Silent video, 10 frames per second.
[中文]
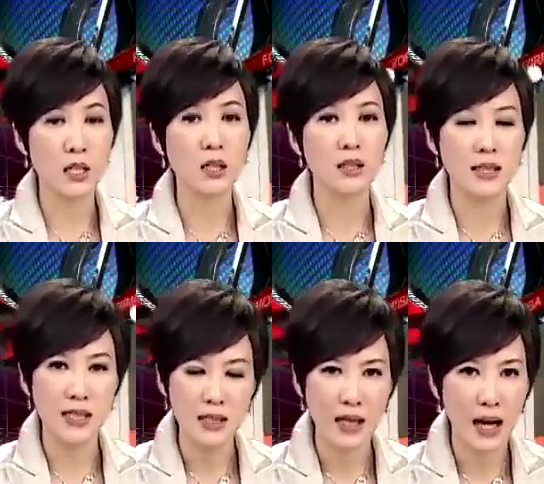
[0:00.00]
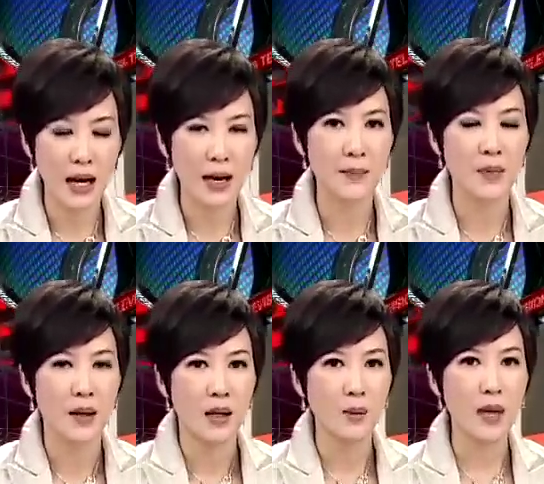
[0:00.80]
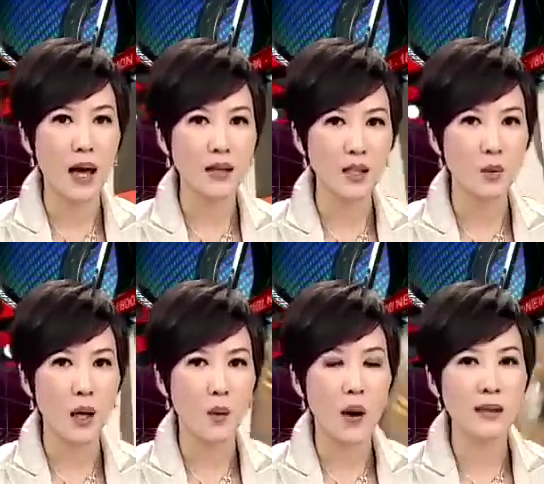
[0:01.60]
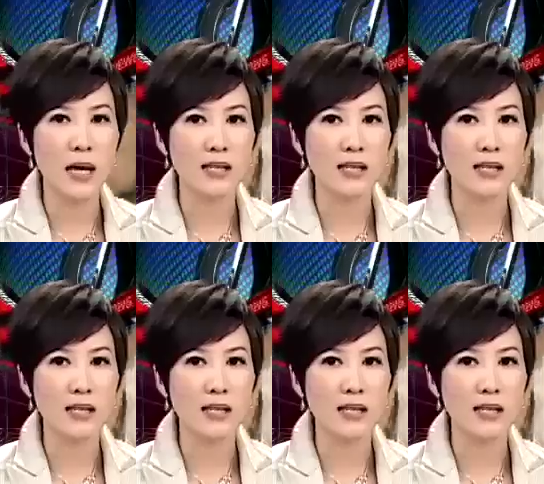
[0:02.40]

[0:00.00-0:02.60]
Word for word: 证信函，因为他认为王